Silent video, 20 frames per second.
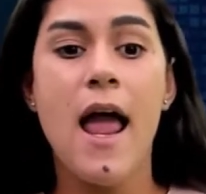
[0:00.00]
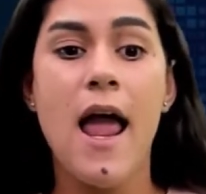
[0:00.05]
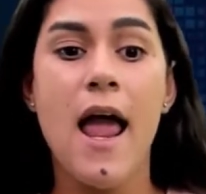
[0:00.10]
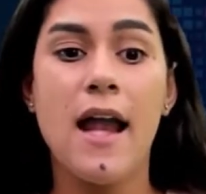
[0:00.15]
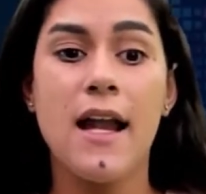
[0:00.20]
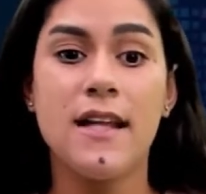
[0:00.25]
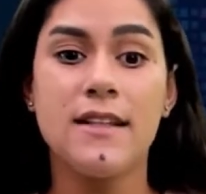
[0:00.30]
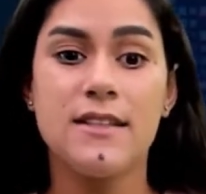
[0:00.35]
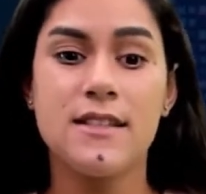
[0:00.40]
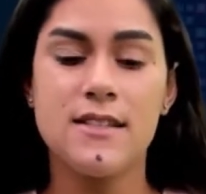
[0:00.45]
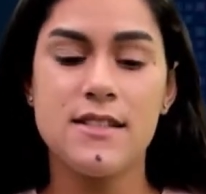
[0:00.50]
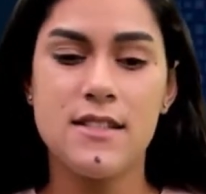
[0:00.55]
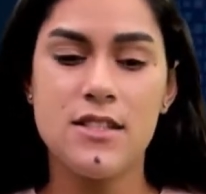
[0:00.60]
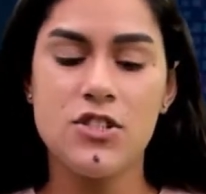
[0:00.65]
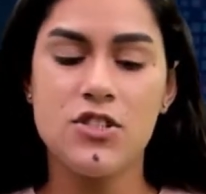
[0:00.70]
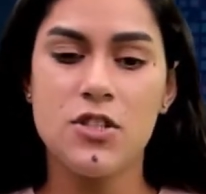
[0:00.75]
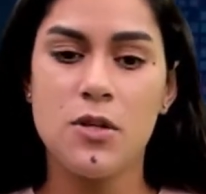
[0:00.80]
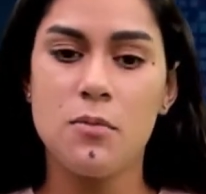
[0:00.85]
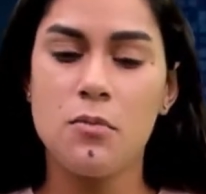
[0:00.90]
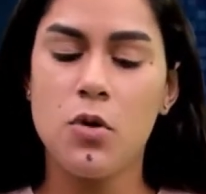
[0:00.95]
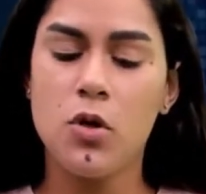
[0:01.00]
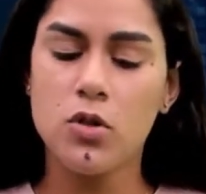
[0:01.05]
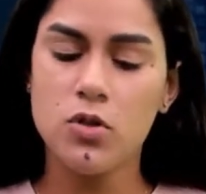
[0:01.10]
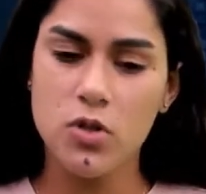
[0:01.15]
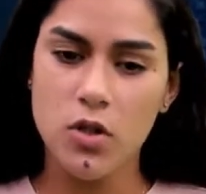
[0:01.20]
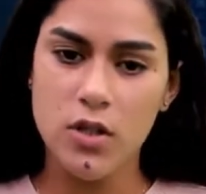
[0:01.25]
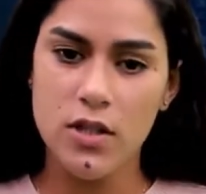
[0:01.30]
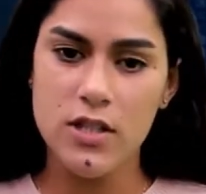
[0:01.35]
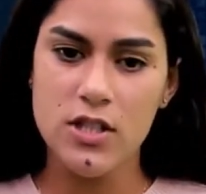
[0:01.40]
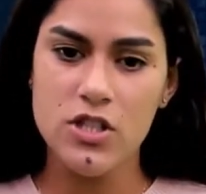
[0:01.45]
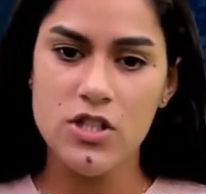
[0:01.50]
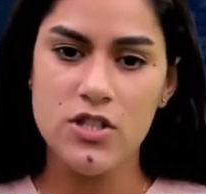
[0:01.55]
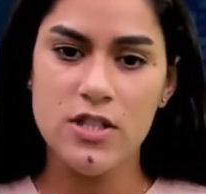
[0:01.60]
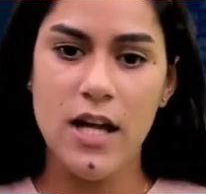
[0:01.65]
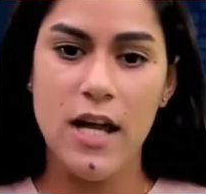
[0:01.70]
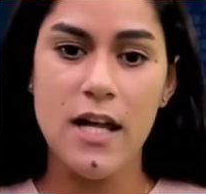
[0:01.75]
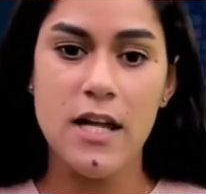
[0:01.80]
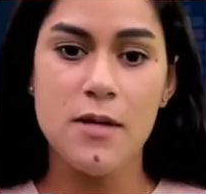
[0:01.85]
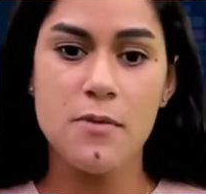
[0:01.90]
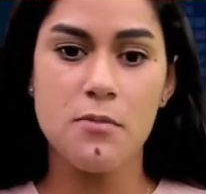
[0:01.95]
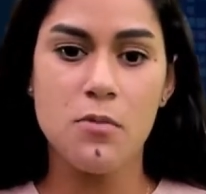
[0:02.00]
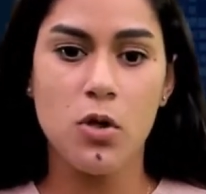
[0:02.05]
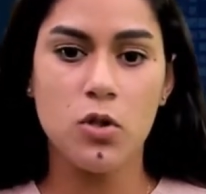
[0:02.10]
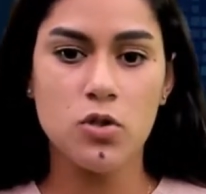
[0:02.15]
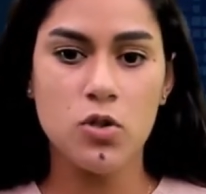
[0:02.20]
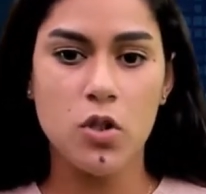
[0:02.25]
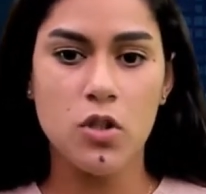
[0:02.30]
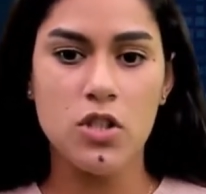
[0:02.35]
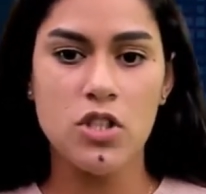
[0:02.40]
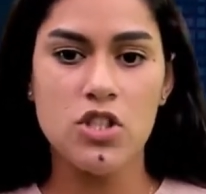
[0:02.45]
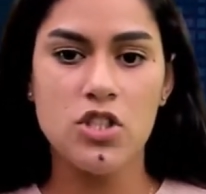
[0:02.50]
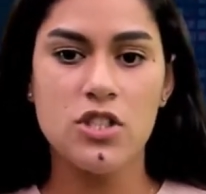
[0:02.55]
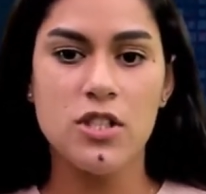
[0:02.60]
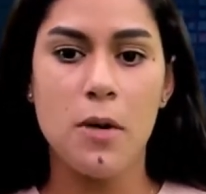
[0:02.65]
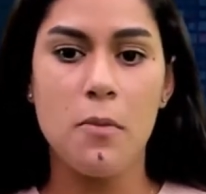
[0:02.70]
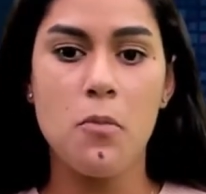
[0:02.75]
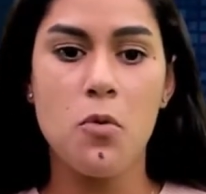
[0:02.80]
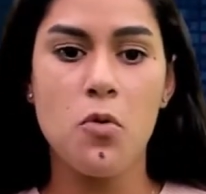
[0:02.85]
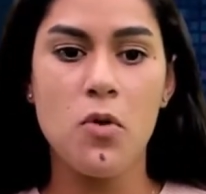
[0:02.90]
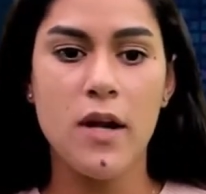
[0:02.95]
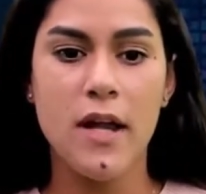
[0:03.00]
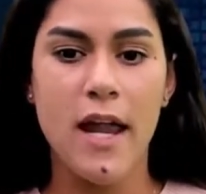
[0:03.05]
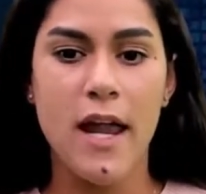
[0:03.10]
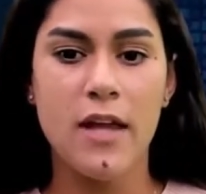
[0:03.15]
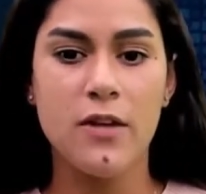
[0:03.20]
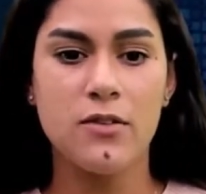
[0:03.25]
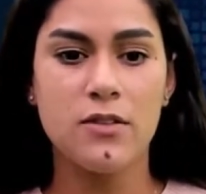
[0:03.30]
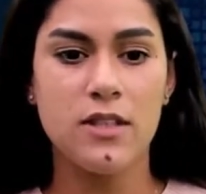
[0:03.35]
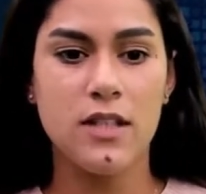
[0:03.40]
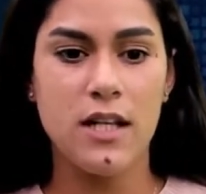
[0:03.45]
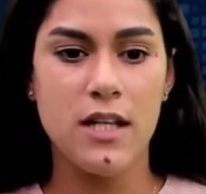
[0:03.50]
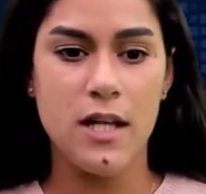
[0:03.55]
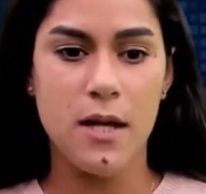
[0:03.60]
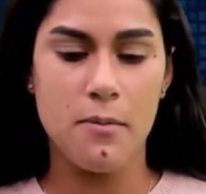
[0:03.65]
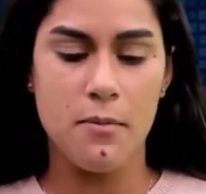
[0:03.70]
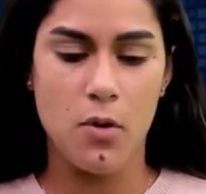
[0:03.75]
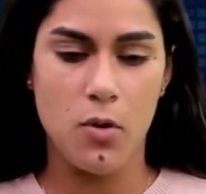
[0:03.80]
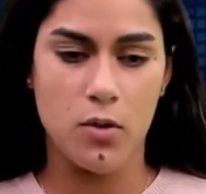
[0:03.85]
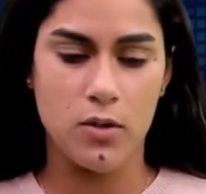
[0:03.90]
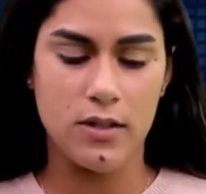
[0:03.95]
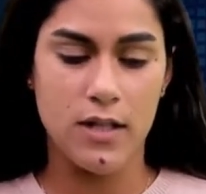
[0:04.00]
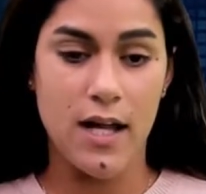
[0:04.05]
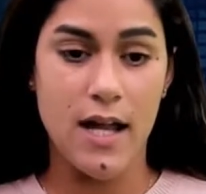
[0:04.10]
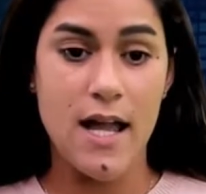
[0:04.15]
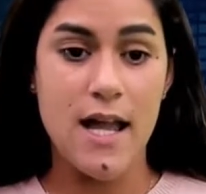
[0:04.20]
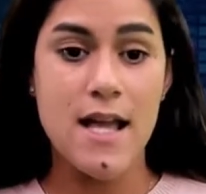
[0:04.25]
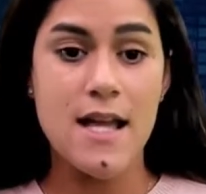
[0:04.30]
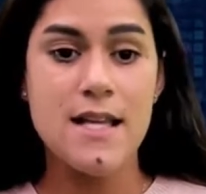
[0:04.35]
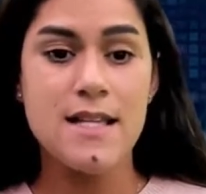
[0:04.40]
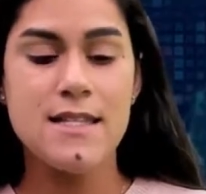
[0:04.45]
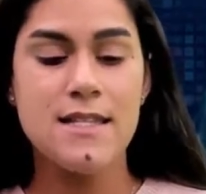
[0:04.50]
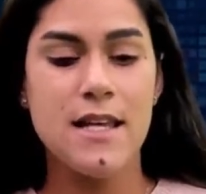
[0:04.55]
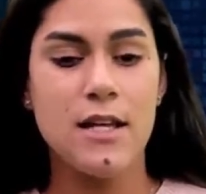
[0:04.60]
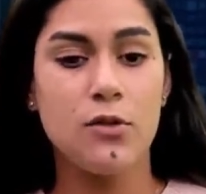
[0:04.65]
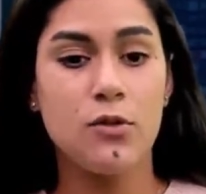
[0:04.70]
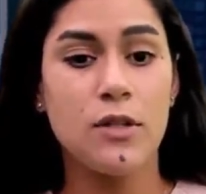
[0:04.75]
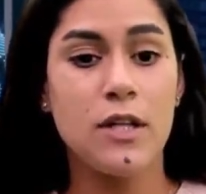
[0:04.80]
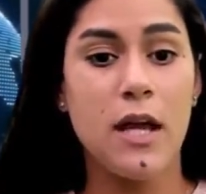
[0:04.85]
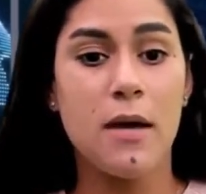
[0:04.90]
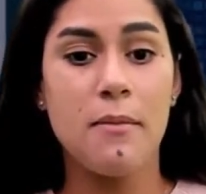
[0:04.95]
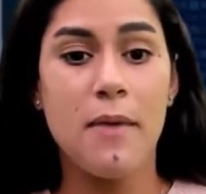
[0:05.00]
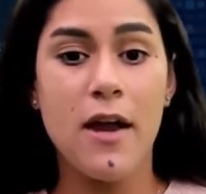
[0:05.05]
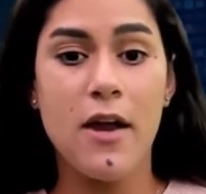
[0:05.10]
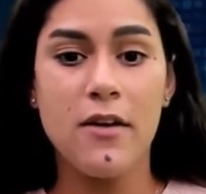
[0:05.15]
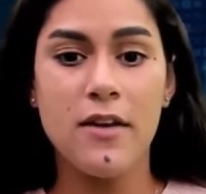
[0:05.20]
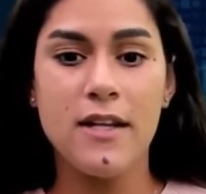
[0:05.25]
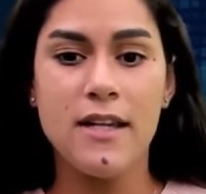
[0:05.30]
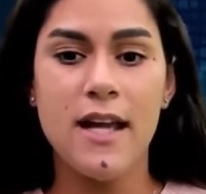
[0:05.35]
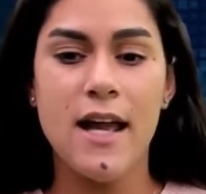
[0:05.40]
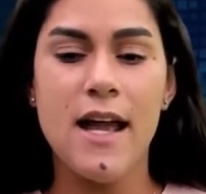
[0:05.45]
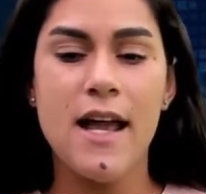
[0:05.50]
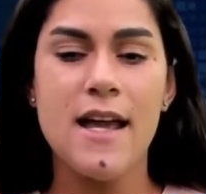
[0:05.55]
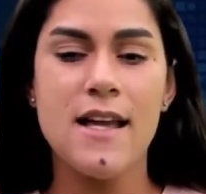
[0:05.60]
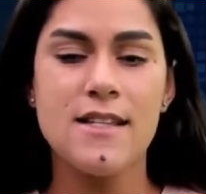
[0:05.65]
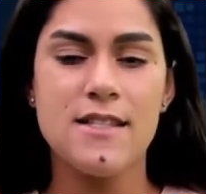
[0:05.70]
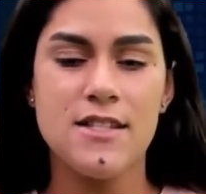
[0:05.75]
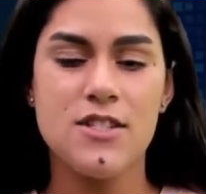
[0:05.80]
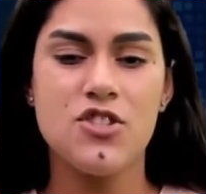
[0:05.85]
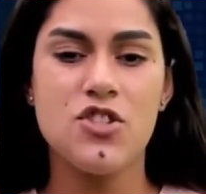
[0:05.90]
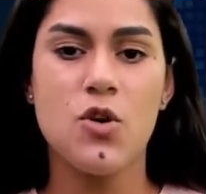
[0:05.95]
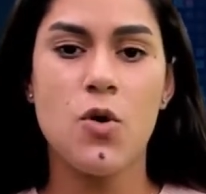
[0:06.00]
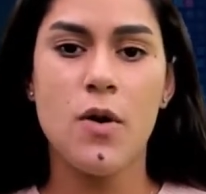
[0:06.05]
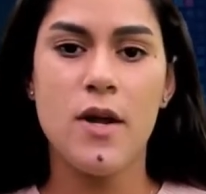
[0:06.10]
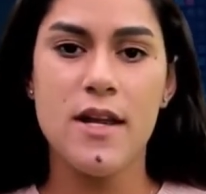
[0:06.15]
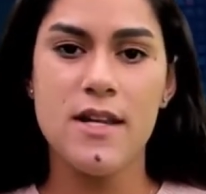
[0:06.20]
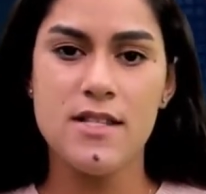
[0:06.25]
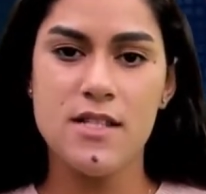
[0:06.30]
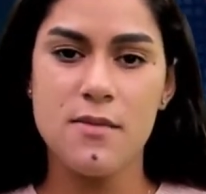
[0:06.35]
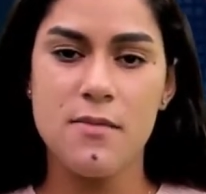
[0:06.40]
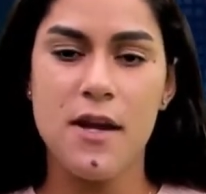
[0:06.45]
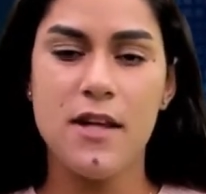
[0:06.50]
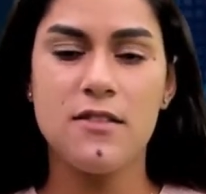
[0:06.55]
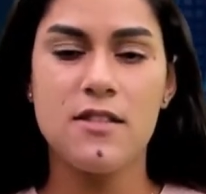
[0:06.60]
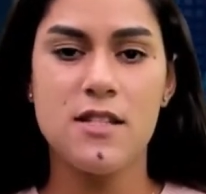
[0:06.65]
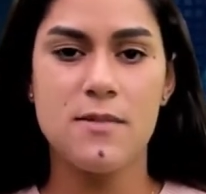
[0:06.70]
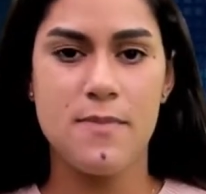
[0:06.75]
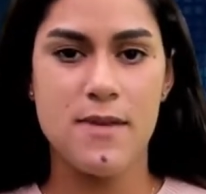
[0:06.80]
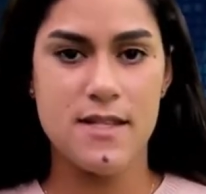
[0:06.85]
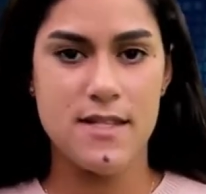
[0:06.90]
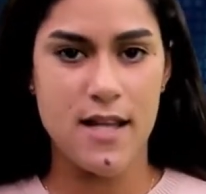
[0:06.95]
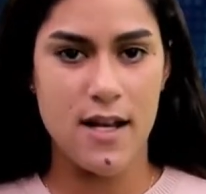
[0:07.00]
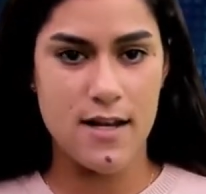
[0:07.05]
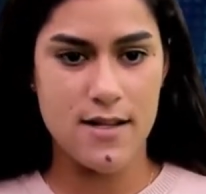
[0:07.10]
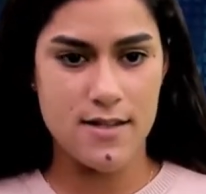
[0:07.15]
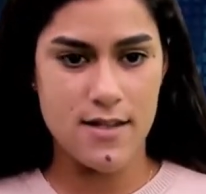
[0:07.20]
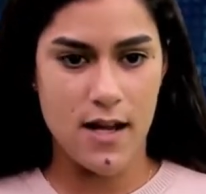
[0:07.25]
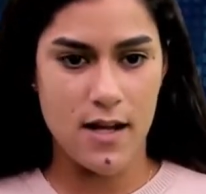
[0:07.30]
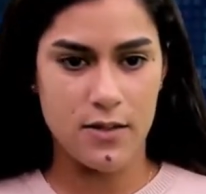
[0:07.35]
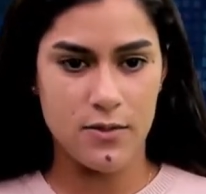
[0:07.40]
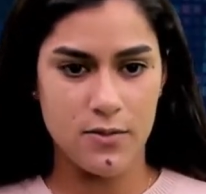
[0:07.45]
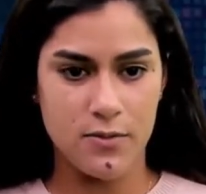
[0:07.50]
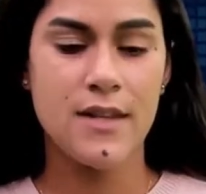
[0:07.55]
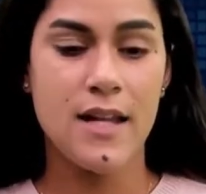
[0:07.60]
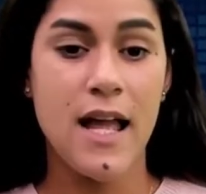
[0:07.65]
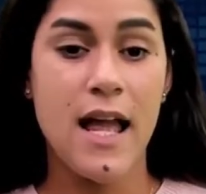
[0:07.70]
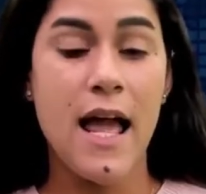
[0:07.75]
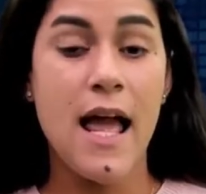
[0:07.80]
eletricista motorista e motorista munqueiro de linha morta, sendo que a maioria exige conhecimento especializado.